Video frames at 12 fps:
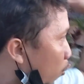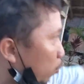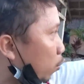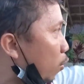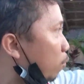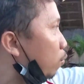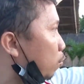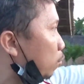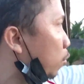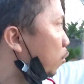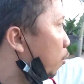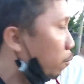Room,
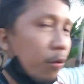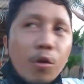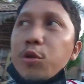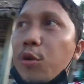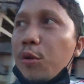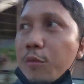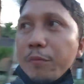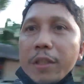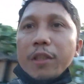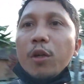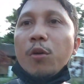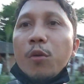photo og
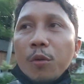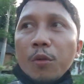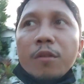video.